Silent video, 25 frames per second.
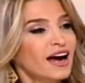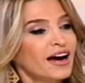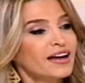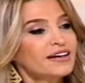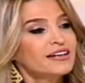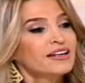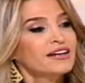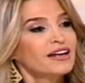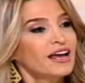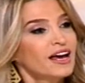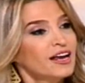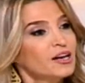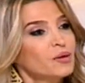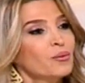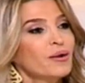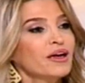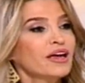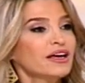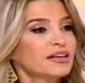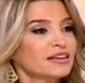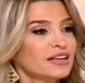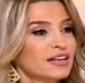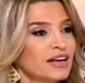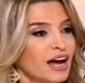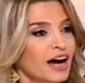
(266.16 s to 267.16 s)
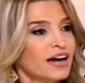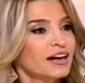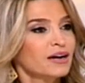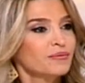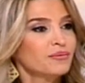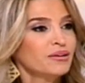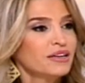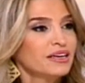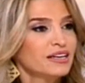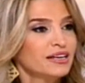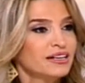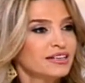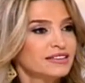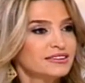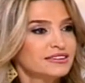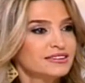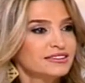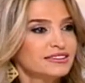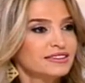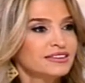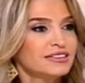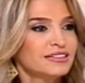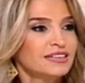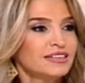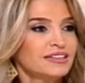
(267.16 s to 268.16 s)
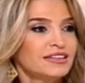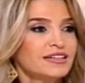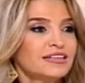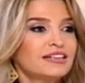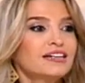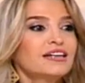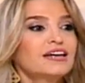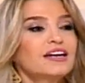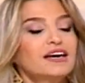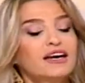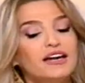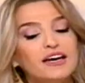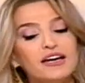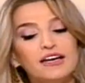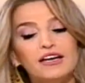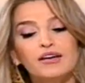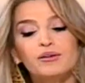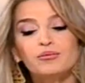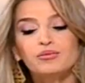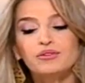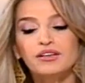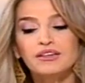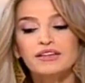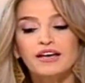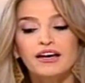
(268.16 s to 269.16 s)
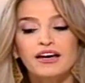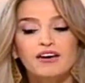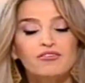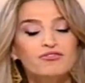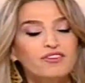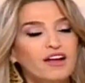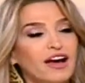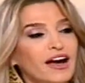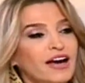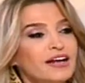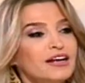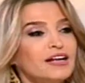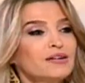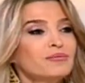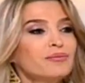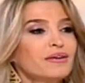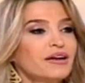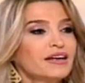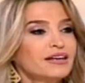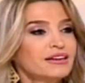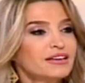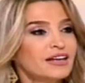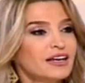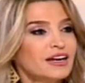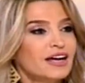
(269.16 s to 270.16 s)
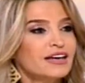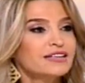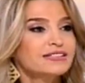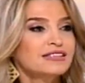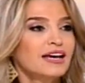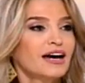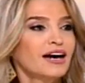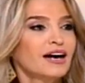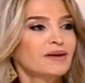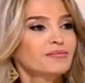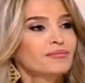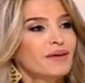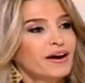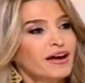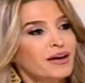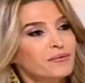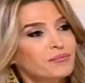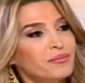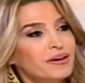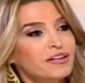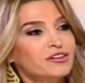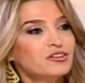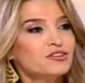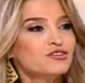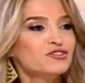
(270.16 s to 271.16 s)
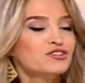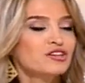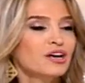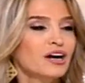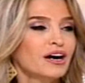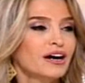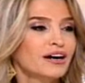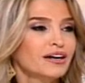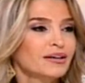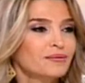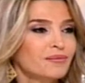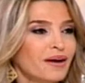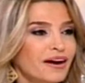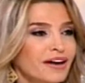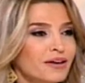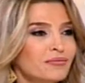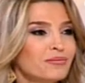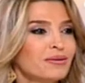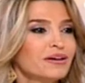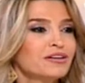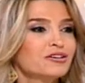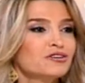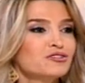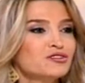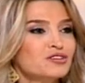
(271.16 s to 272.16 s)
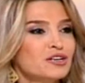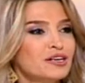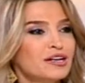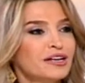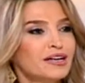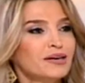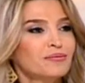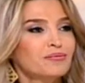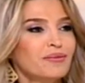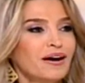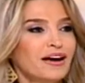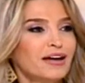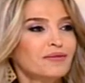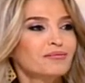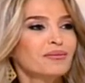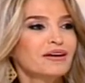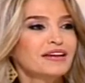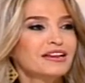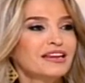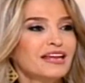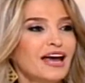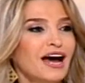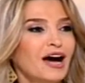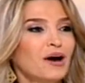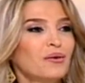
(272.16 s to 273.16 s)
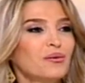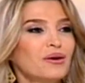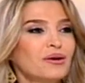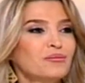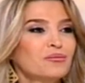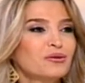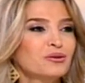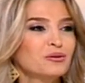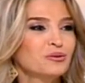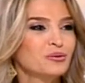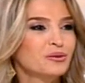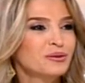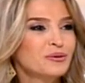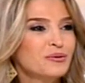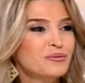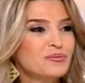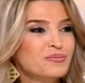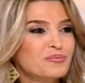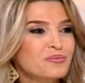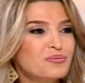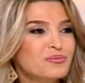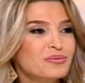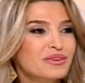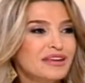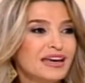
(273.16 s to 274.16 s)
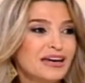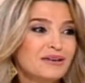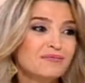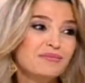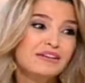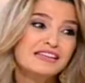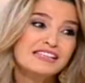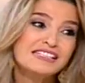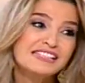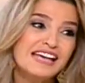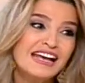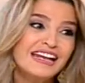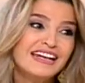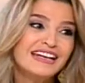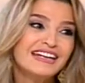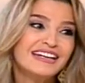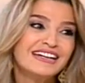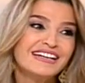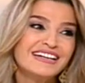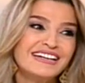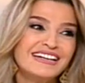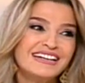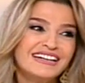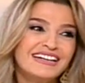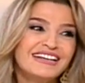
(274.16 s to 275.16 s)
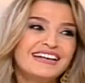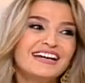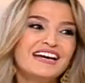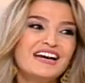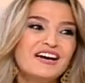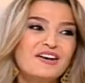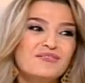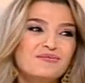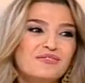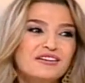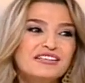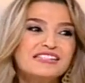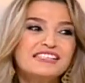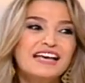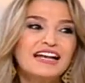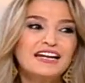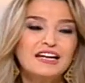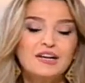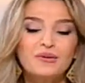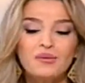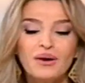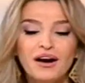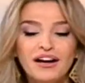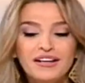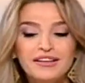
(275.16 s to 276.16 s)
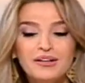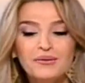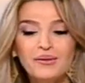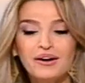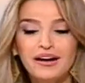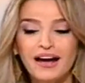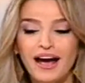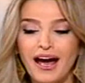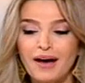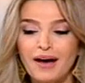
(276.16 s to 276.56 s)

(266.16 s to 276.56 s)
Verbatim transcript: عن الحلويات العربيه الثقيله إيه، بتضيف لاهل البيت للاصحاب مع كبيت الشاي مع كبيت الجلاب يعني مع هيدي هيدي بتغر بتسلي ايه بتسلي, بتسلي وحده ورا